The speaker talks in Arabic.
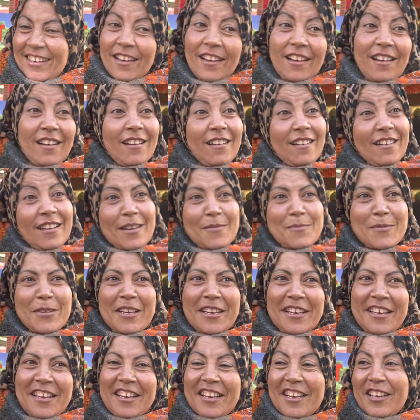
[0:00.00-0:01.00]
اه
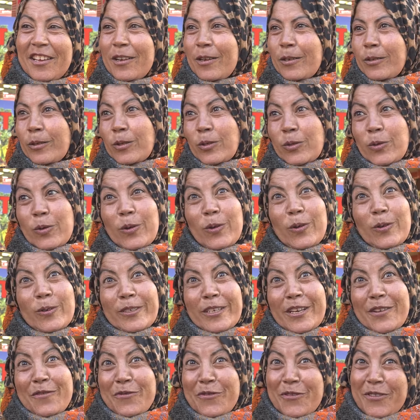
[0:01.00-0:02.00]
جميل العرق سوس كله
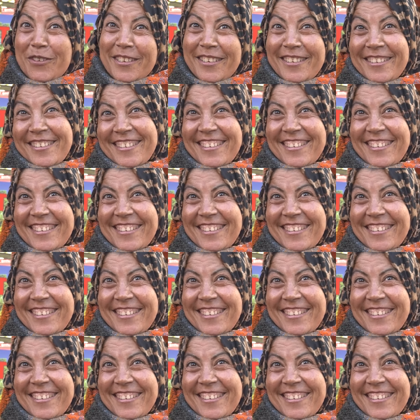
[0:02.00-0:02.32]
شفا